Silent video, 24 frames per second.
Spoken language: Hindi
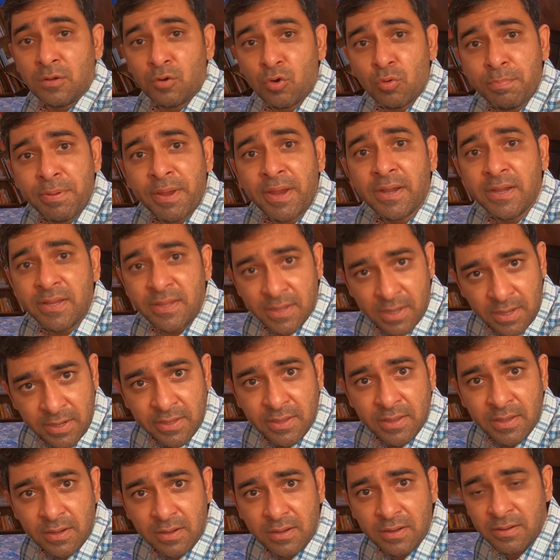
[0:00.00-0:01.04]
ग्रुप है डी आर
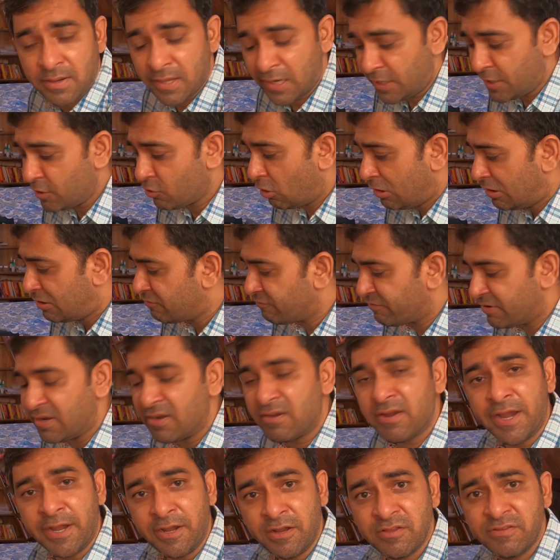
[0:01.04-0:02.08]
ई आर डेली रॉयल
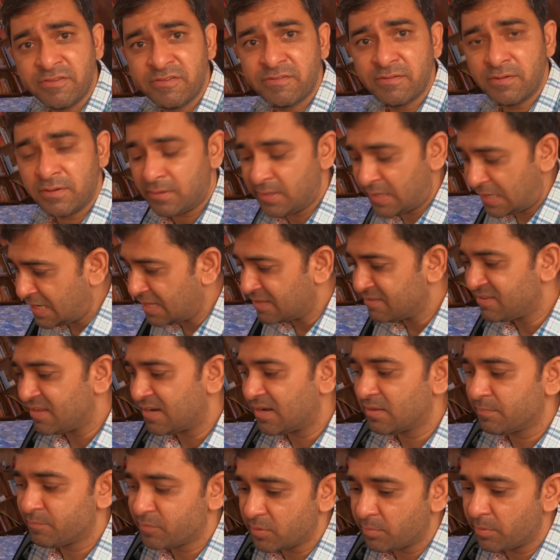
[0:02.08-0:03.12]
इनफील्ड राइडर्स डेली
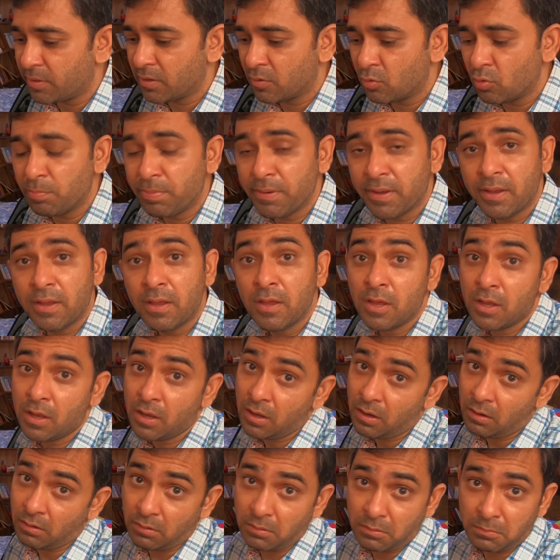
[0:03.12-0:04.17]
एनसीआर का सबसे बड़ा ग्रुप
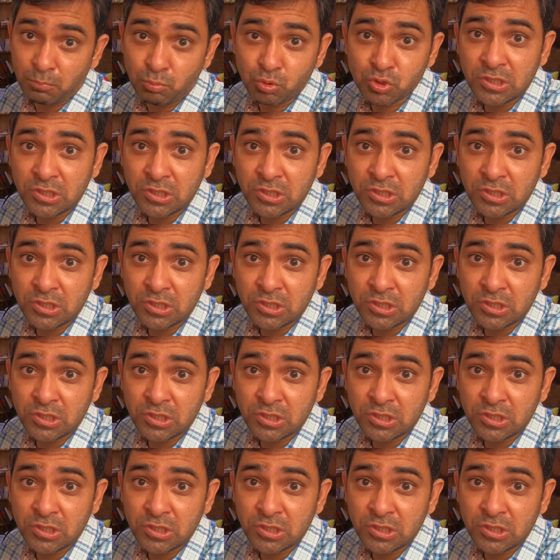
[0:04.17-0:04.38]
है